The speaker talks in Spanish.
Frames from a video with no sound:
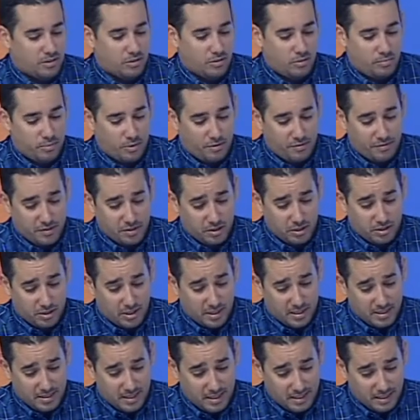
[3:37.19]
Somos
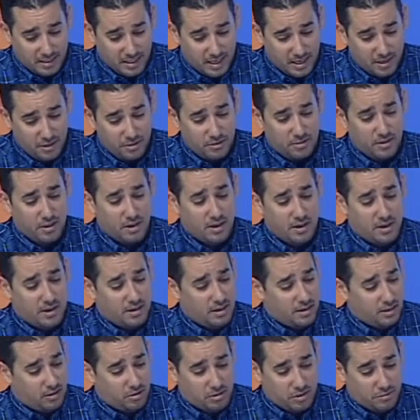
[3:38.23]
profesionales sanitarios,
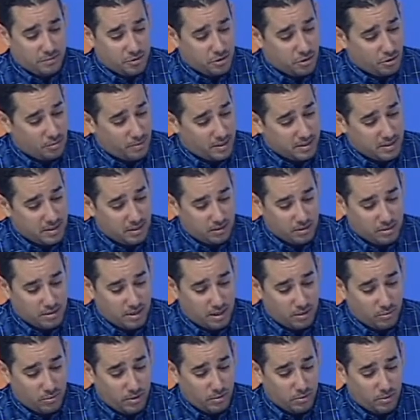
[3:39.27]
los servicios básicos,
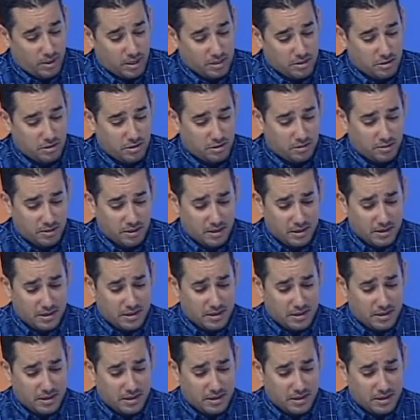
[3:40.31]
salud y educación